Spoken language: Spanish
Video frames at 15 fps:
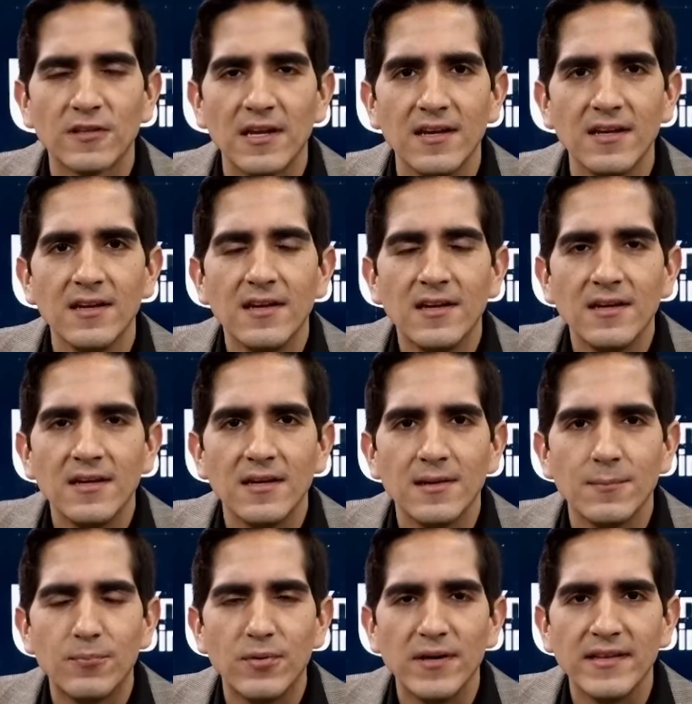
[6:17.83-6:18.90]
que eh,
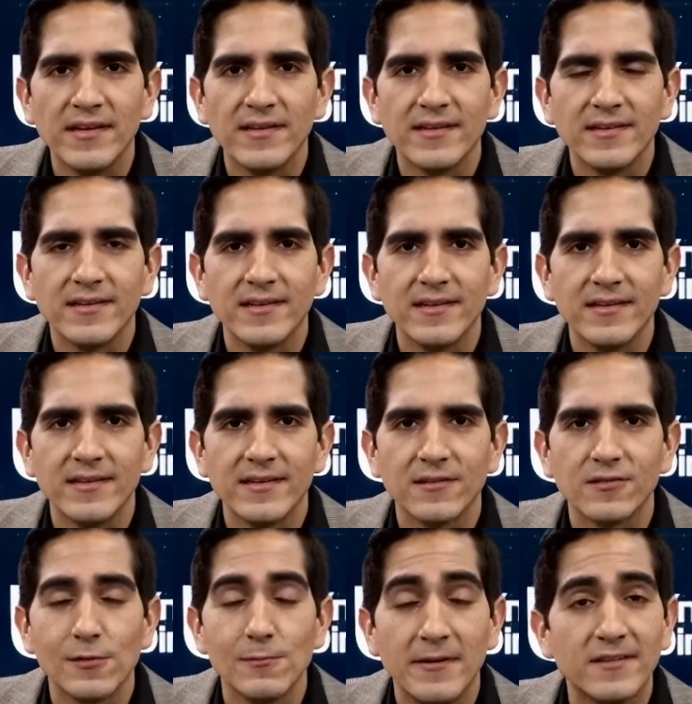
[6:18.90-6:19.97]
puedan eh,
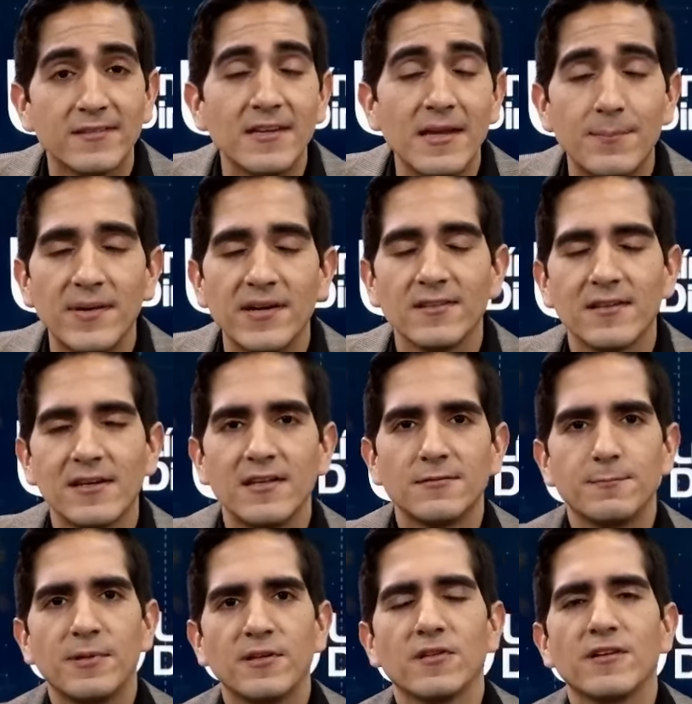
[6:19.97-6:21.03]
resolverse y aparecer las
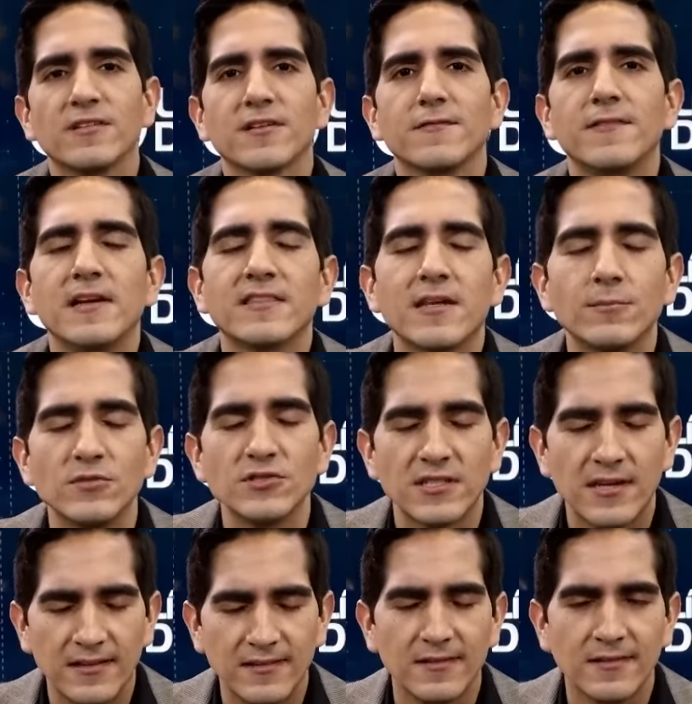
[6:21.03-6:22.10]
personas que faltan. Muchas
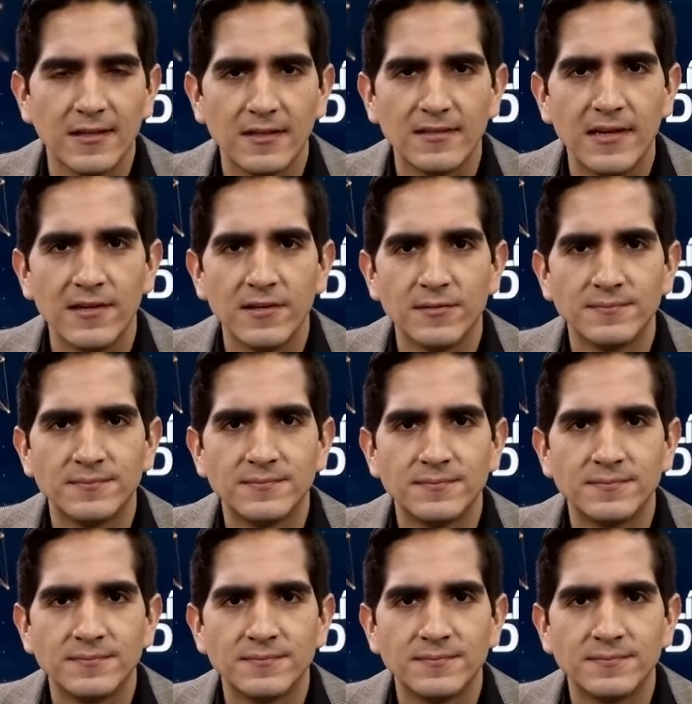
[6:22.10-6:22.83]
gracias, secretario.